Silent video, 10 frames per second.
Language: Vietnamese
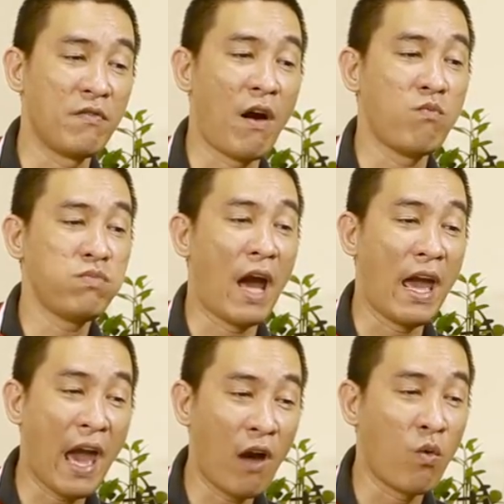võng đại
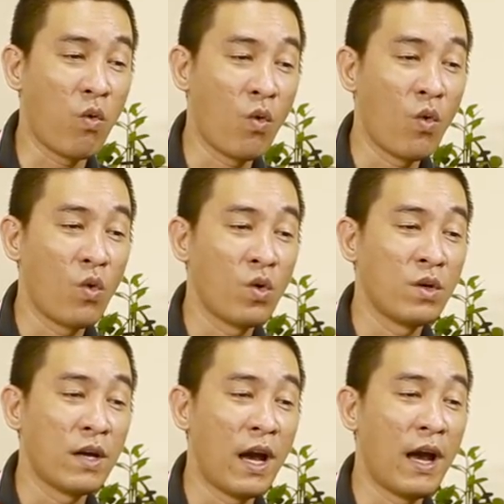hao
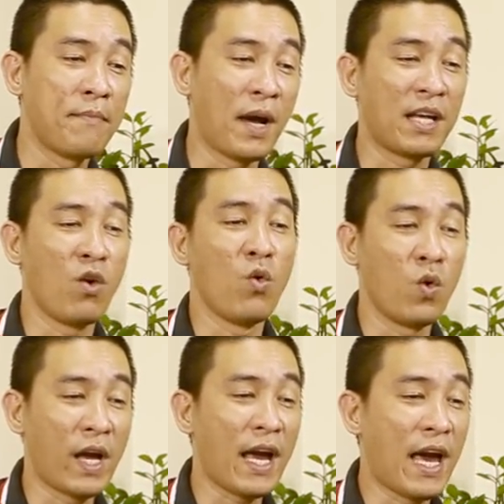à, mặc dù
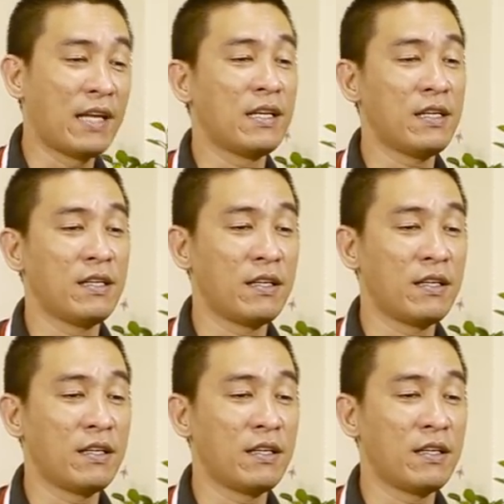các anh ấy,